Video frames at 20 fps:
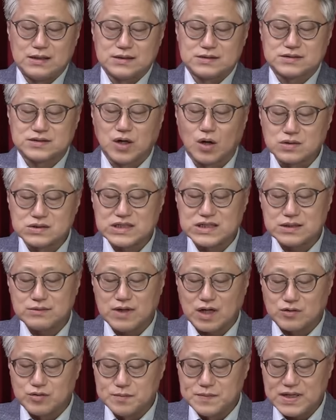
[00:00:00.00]

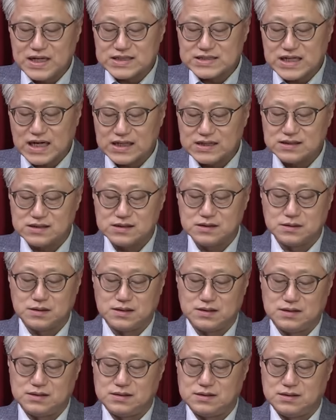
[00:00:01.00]
정치인과 국민의
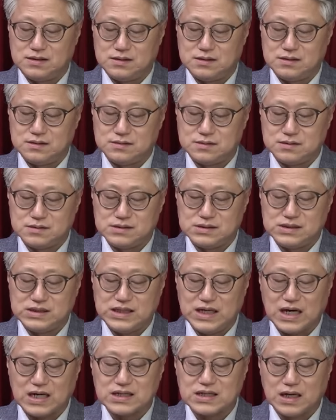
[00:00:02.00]
차이를
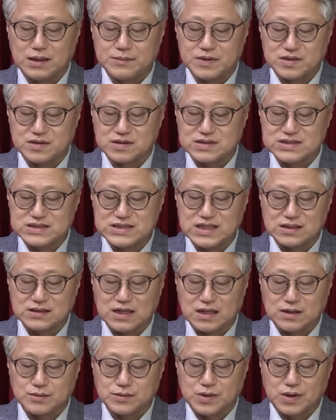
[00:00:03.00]
이야기하면서 시작을
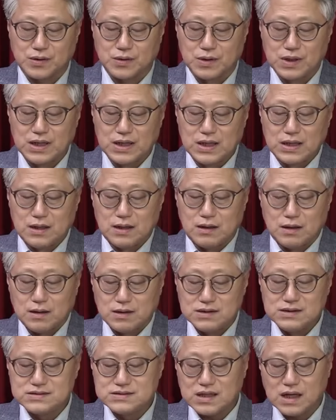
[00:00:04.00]
했군요.
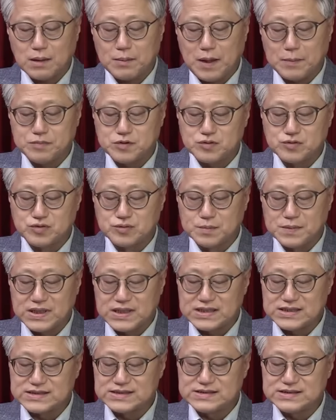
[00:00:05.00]
일상에 바쁜
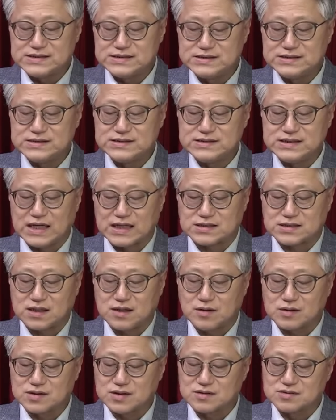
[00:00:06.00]
국민은 예전에
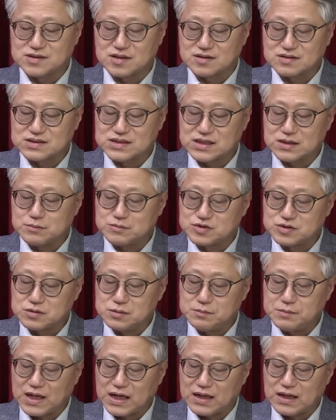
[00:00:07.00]
어떤 정치인이
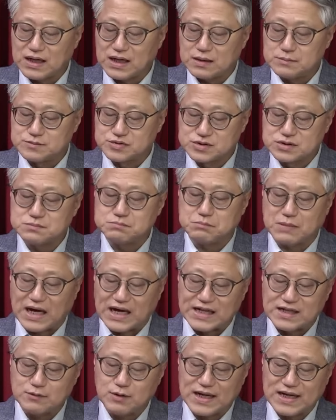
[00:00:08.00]
무슨
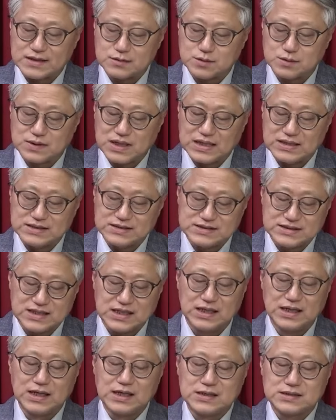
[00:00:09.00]
말과 행동을
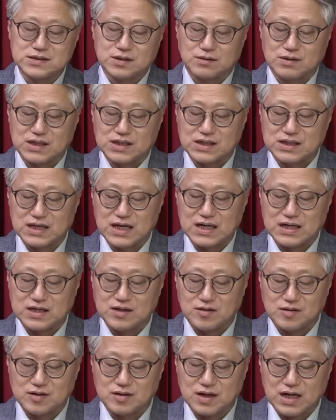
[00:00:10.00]
했는지 정확하게
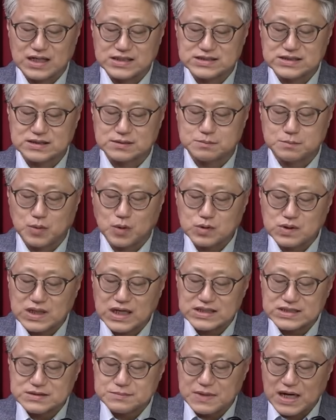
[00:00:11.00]
기억하지
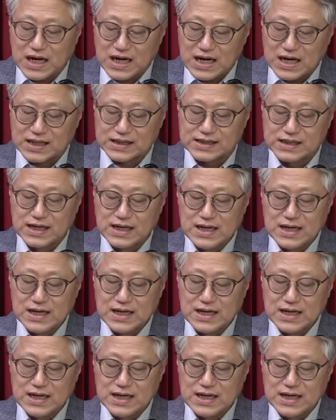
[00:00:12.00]
못하지만,